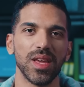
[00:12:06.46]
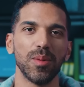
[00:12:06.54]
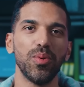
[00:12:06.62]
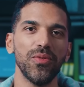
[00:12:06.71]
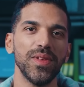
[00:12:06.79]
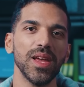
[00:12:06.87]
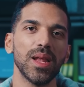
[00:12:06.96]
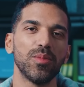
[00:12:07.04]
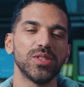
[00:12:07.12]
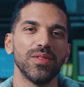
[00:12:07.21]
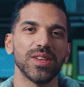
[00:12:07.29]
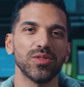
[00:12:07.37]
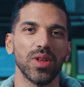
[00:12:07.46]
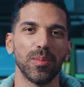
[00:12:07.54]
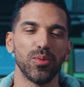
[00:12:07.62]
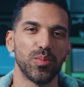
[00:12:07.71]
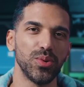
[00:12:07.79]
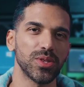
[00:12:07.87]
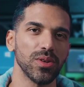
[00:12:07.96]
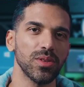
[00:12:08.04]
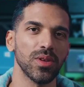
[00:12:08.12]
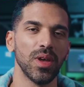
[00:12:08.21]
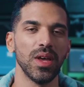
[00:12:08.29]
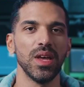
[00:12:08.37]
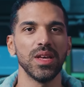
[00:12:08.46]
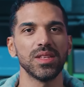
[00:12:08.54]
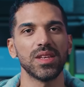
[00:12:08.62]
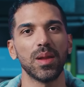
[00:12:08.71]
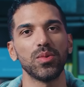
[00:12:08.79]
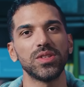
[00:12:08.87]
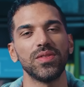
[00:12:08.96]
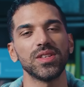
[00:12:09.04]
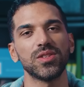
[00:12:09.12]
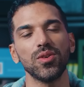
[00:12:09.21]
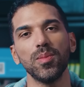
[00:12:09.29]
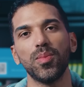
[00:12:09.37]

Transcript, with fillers: Et pour finir, la motivation la plus puissante, c'est la motivation